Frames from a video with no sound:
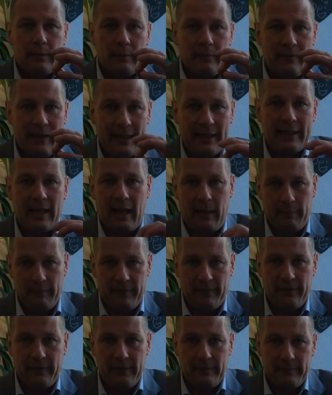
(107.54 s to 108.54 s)

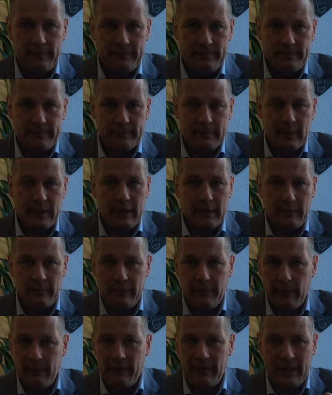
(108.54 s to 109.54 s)
Wettkampf.
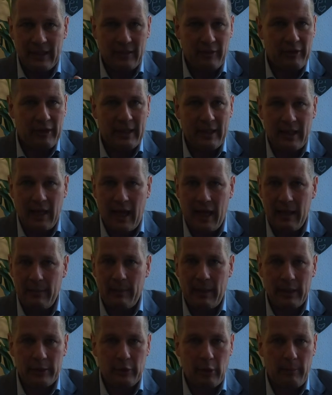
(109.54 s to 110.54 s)
Fünfer, Zehner,
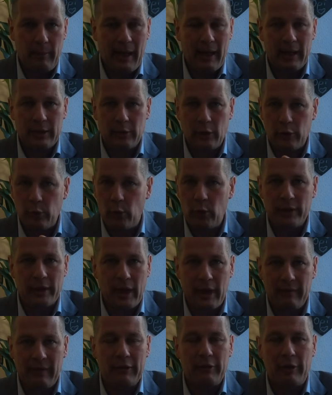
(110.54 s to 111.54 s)
Halbmarathon, Marathon,
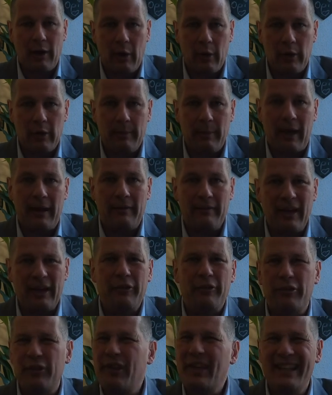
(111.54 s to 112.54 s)
Ultra, was auch immer.
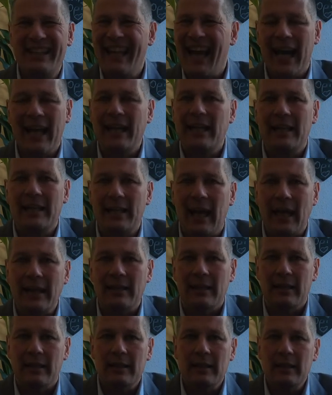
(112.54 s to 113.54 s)
Was zieht ihr eigentlich
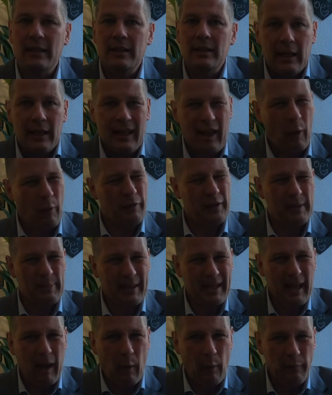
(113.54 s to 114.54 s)
an? Laufe ich
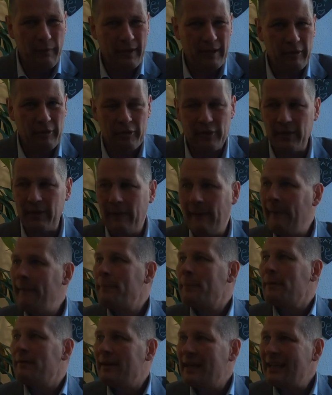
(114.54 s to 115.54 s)
mit Laufweste?
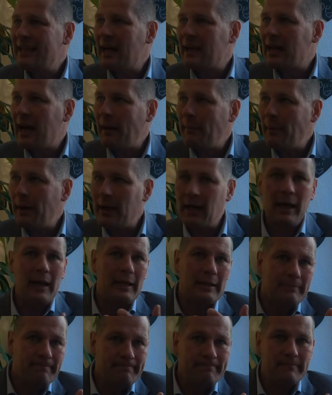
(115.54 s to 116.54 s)
Wegen der
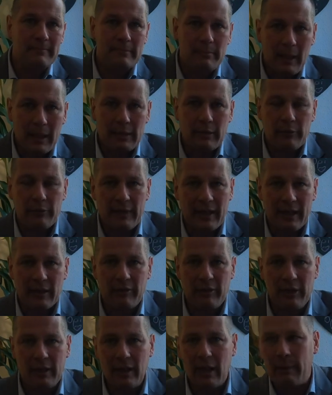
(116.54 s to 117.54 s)
Kamera hm, macht es
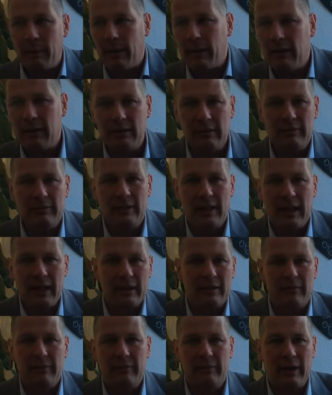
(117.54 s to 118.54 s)
vielleicht Sinn, aber
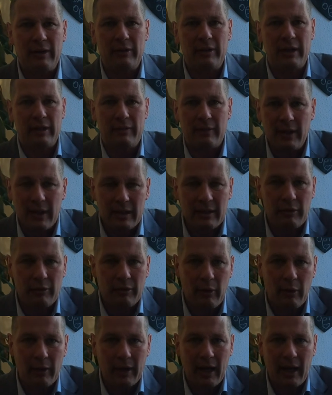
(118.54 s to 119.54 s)
vielleicht, weiß ich nicht, will ich
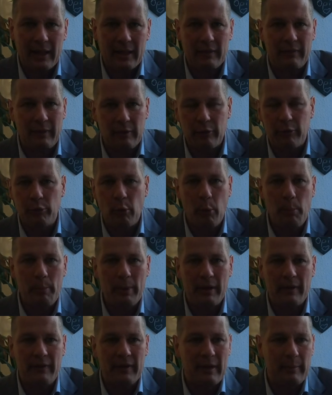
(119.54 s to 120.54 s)
das auch gar nicht, weil es zu
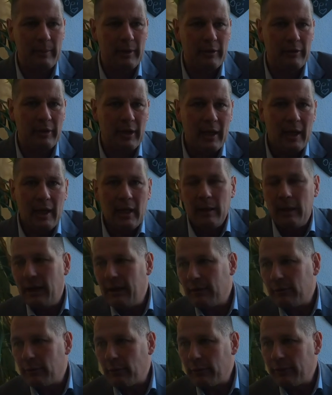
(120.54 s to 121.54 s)
unbequem ist.
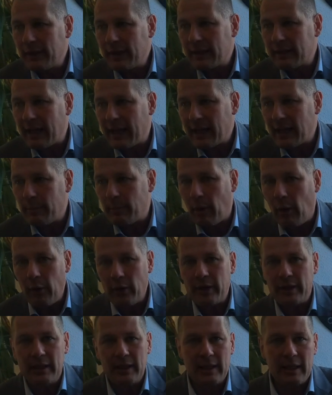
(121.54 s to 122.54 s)
Äh, so viel Getränke
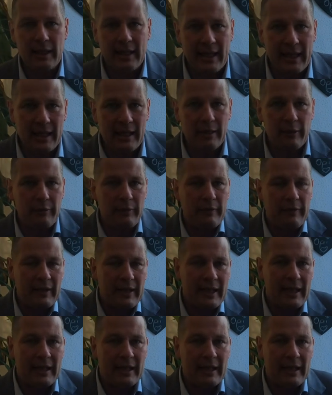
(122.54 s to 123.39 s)
brauche ich nicht. Gels, wie viel